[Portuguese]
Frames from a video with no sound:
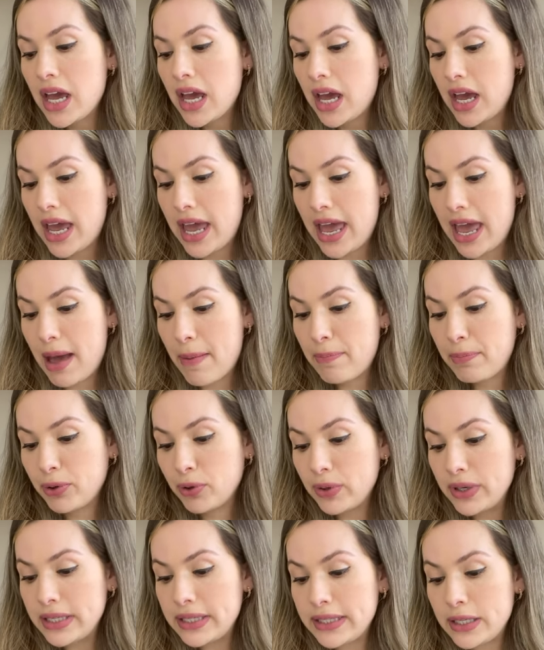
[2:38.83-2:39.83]
É, para
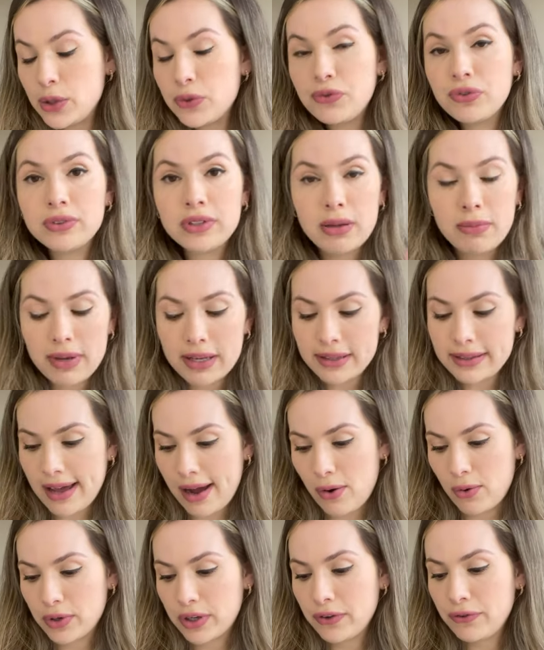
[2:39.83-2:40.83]
o ensino
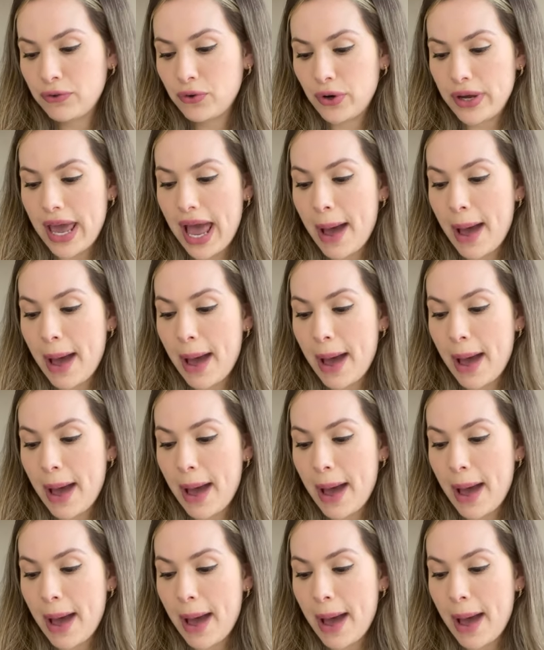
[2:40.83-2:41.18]
fundamental, que foi